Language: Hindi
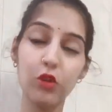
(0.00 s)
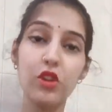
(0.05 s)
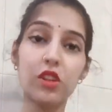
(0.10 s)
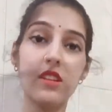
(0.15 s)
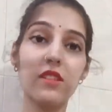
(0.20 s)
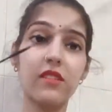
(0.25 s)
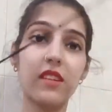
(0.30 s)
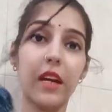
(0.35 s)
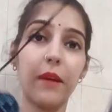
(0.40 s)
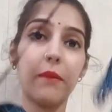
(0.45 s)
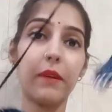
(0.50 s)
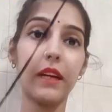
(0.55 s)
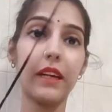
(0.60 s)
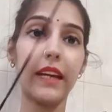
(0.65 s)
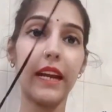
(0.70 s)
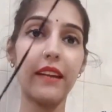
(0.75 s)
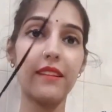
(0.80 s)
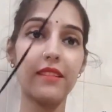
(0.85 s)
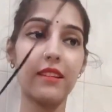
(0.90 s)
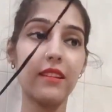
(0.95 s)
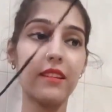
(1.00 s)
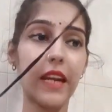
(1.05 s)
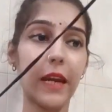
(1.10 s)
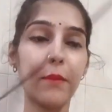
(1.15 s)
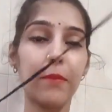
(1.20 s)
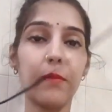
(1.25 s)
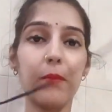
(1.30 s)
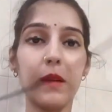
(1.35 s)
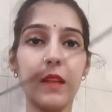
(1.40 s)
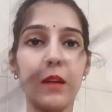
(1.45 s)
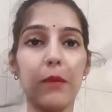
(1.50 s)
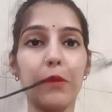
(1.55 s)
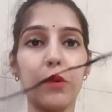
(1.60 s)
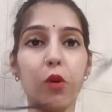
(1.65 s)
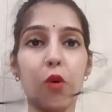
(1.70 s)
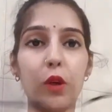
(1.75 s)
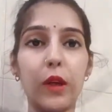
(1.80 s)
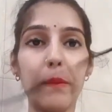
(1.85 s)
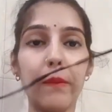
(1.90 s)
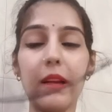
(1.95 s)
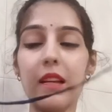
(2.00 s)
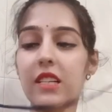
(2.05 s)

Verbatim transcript: कुछ इस टाइप के टेसल टाइप मतलब डोरी